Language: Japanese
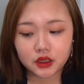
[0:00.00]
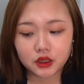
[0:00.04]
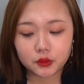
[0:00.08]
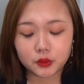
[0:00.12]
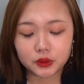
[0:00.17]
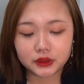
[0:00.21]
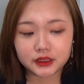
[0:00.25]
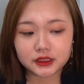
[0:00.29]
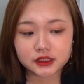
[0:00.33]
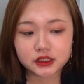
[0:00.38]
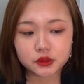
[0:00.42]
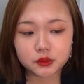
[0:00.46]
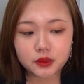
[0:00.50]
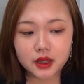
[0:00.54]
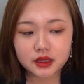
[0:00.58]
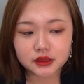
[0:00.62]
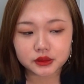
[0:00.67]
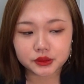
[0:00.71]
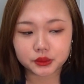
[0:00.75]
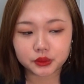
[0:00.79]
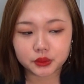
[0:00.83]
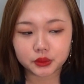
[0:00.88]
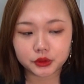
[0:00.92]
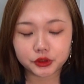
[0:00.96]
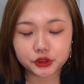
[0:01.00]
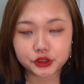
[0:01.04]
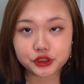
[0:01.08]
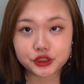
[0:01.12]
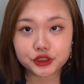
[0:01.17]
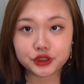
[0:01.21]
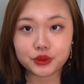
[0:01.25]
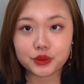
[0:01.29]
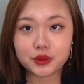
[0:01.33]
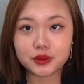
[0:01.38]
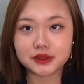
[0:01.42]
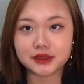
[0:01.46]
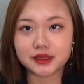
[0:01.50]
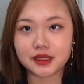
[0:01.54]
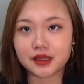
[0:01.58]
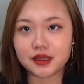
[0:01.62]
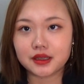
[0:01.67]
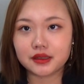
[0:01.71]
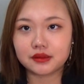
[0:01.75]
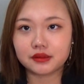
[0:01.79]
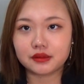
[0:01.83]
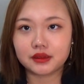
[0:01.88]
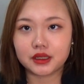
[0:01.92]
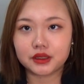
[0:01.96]
私はその優等
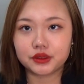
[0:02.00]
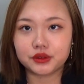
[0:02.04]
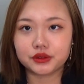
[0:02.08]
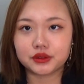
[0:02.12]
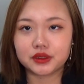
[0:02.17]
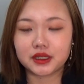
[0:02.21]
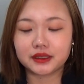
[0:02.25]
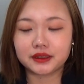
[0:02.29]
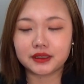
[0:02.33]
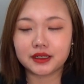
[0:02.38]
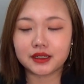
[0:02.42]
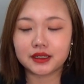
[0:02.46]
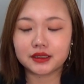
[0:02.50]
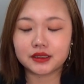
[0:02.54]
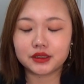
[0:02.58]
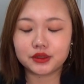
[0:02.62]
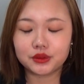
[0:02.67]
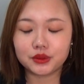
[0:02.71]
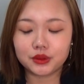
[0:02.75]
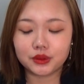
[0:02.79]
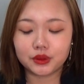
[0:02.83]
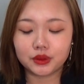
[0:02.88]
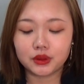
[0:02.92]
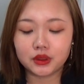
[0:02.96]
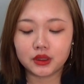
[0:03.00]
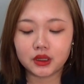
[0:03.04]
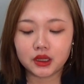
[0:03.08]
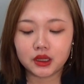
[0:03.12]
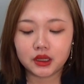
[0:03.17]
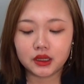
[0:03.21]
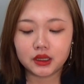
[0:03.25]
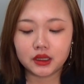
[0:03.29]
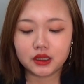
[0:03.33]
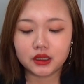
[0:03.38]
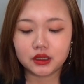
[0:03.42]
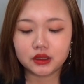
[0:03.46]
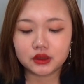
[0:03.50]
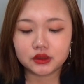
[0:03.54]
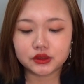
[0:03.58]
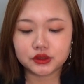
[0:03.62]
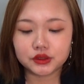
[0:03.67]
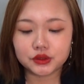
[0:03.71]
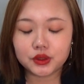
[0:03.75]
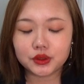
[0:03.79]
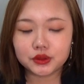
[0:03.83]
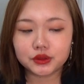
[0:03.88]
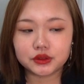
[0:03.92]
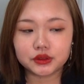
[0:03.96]
生っていう肩書きを
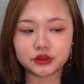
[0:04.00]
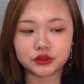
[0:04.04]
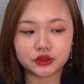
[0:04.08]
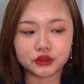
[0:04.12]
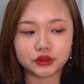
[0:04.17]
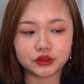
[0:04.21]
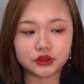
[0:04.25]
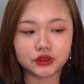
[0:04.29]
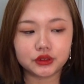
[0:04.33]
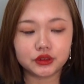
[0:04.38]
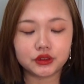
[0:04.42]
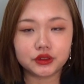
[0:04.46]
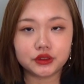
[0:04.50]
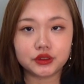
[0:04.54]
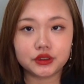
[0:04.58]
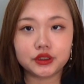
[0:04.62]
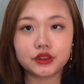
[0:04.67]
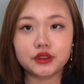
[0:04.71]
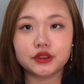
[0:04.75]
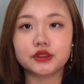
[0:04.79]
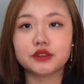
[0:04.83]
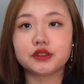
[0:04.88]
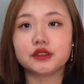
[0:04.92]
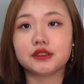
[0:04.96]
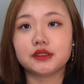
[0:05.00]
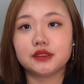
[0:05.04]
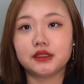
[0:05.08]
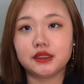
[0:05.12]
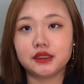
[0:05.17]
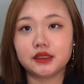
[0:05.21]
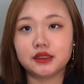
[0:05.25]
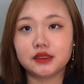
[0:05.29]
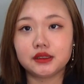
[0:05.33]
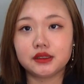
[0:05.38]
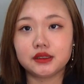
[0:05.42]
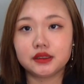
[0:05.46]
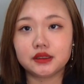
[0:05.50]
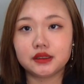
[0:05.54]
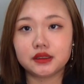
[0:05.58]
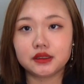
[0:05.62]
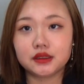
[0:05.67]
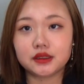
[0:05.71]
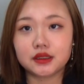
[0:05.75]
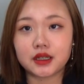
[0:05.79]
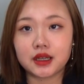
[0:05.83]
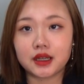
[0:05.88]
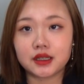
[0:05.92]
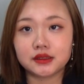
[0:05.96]
すごく窮屈に
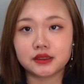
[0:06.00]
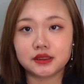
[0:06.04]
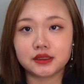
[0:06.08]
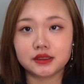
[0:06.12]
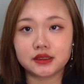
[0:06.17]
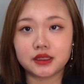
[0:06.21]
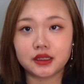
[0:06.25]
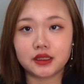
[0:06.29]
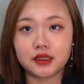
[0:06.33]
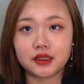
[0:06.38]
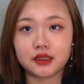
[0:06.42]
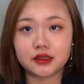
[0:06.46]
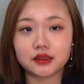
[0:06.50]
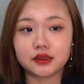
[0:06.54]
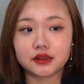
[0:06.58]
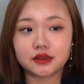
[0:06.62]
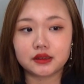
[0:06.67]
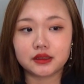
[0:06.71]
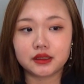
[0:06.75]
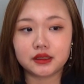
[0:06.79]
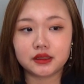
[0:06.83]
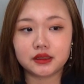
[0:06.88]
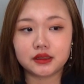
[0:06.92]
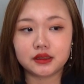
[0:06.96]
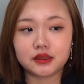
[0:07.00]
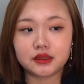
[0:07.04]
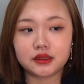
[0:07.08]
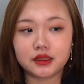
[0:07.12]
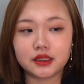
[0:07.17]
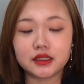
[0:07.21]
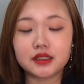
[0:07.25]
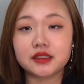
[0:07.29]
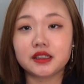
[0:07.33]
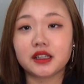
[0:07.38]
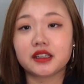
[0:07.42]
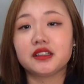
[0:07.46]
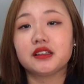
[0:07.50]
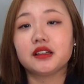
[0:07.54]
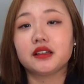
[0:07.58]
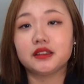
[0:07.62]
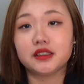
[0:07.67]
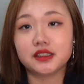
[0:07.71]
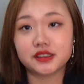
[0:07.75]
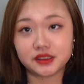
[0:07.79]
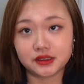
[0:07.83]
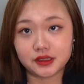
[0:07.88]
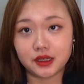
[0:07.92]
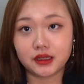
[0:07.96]
感じて生きてきたん
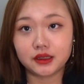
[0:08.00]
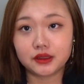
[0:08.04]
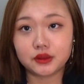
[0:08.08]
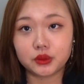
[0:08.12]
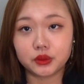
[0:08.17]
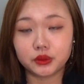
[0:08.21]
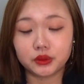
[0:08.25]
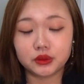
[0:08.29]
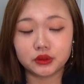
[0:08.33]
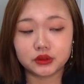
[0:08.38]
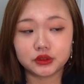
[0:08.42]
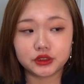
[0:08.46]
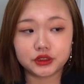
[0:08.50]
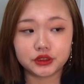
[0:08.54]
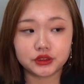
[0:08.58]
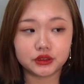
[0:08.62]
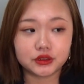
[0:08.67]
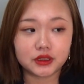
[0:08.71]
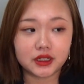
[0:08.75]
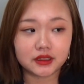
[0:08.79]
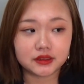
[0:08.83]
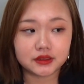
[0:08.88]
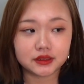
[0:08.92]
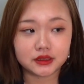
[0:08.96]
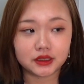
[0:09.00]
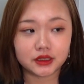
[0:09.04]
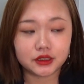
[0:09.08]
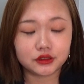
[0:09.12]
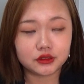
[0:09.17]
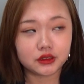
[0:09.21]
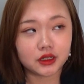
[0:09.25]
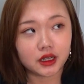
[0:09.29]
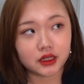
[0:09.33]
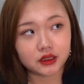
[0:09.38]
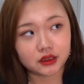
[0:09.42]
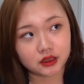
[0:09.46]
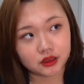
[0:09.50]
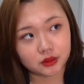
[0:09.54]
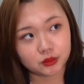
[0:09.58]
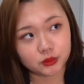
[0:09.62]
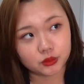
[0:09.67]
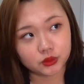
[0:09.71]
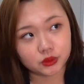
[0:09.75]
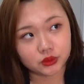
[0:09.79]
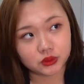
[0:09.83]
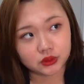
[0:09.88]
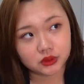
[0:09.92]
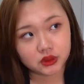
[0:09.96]
ですねこの中学生ぐらいから
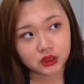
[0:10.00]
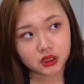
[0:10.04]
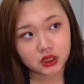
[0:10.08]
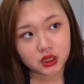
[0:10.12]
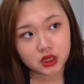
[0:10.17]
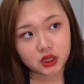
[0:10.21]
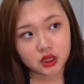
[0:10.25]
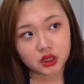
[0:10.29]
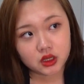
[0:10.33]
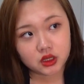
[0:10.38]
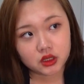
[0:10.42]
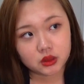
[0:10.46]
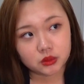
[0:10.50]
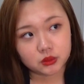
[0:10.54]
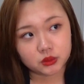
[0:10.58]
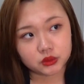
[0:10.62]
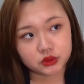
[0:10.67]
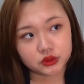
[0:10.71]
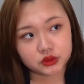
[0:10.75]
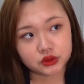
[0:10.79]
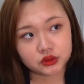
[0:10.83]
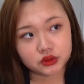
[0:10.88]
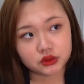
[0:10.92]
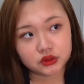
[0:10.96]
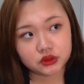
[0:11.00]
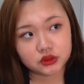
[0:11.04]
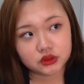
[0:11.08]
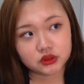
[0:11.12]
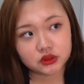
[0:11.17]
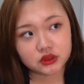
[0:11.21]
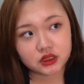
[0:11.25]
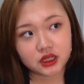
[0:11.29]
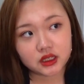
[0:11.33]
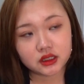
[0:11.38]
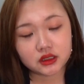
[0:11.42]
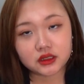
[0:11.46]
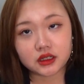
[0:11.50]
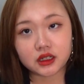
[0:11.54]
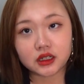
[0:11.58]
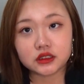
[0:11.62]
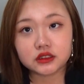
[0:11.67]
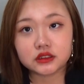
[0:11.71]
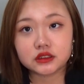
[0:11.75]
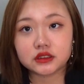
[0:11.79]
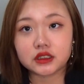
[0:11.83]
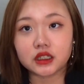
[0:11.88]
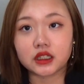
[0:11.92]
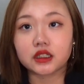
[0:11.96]
もうもう10年
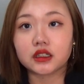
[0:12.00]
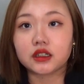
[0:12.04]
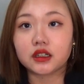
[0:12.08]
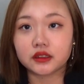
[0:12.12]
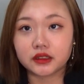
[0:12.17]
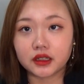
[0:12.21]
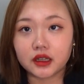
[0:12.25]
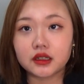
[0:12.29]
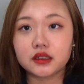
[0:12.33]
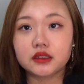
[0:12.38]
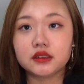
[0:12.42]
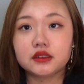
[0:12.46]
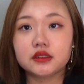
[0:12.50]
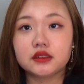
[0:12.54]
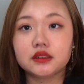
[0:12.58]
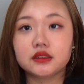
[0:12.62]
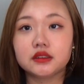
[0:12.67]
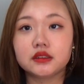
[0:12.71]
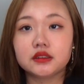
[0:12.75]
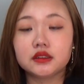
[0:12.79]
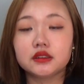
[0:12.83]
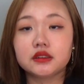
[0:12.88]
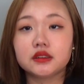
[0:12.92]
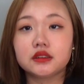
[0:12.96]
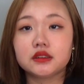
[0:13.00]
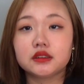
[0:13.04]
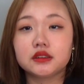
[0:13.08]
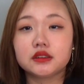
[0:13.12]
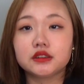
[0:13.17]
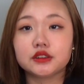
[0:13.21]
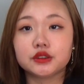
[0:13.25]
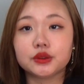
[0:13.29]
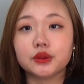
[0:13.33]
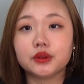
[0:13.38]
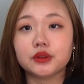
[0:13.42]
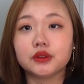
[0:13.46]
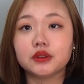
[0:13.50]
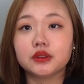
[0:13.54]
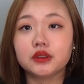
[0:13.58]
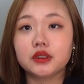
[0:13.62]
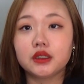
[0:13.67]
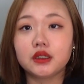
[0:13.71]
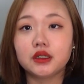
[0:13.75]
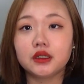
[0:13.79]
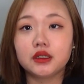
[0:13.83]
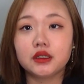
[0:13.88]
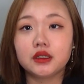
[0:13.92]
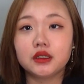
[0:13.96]
間ぐらいかなそ
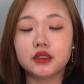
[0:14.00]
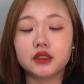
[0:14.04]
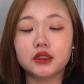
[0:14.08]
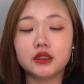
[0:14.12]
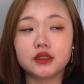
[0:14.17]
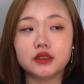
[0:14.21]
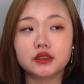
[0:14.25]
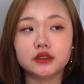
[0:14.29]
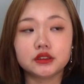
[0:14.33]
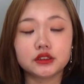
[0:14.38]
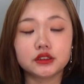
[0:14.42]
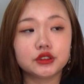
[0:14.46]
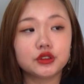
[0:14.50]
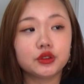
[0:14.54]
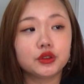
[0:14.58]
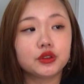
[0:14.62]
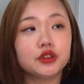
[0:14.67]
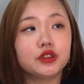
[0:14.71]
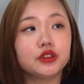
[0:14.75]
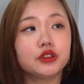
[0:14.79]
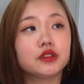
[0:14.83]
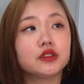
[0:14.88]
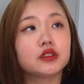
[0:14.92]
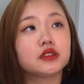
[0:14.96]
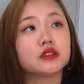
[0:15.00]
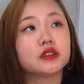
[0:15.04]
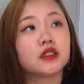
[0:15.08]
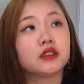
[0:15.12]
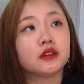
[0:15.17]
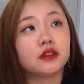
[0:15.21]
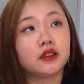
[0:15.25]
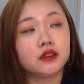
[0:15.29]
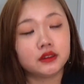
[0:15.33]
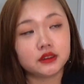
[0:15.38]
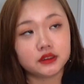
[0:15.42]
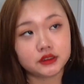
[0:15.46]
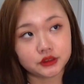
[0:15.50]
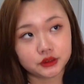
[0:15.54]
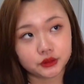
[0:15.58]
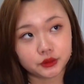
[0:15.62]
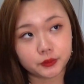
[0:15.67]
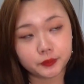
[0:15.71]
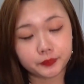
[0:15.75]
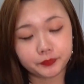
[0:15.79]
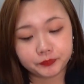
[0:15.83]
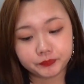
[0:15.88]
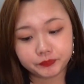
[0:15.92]
うと窮屈だったんですよ